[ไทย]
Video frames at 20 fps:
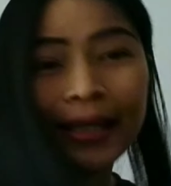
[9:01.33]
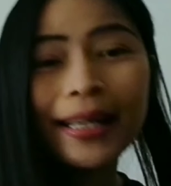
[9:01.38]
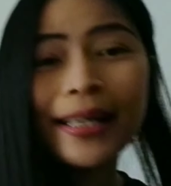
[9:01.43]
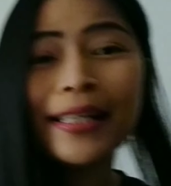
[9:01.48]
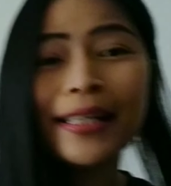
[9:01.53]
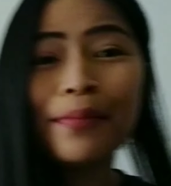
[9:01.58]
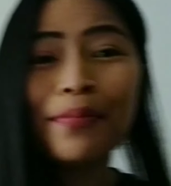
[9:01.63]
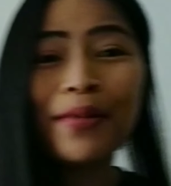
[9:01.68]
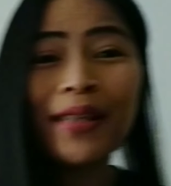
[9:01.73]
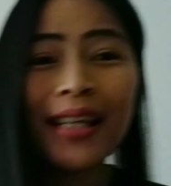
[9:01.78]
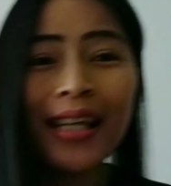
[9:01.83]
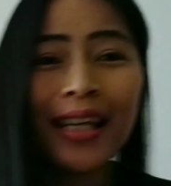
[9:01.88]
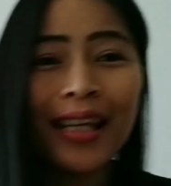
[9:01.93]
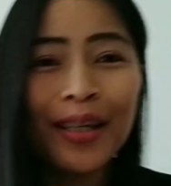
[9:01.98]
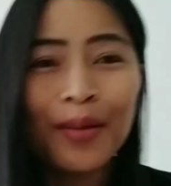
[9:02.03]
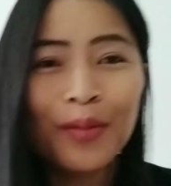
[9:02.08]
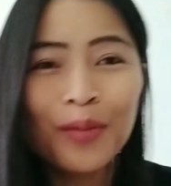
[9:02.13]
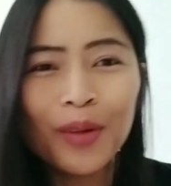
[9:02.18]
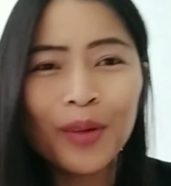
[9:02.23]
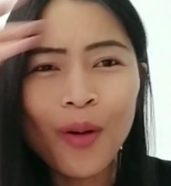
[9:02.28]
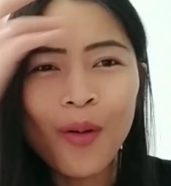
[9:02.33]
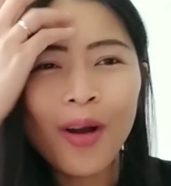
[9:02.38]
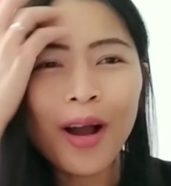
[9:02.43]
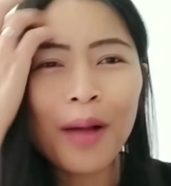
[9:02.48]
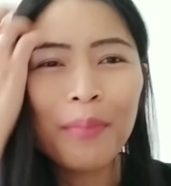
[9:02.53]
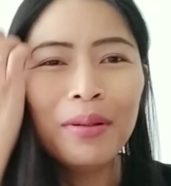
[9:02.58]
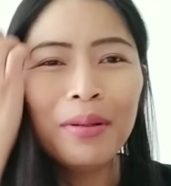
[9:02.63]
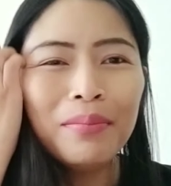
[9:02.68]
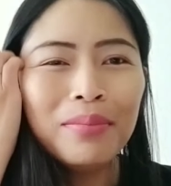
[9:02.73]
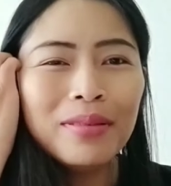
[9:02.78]
24 ยูโรค่ะ
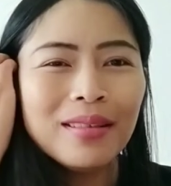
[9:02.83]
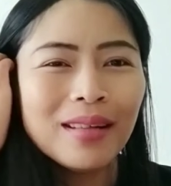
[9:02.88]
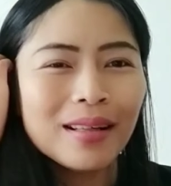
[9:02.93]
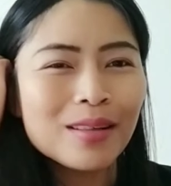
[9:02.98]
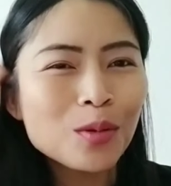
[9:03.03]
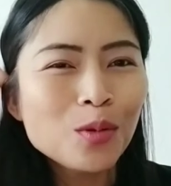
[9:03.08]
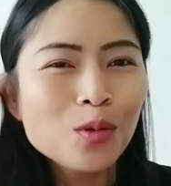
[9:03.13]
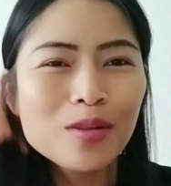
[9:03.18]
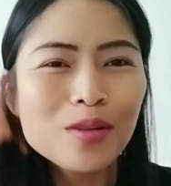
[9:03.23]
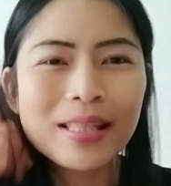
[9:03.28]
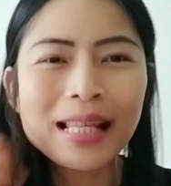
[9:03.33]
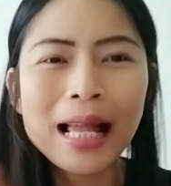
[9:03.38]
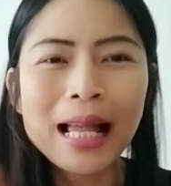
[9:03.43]
เพื่อนๆ คูณ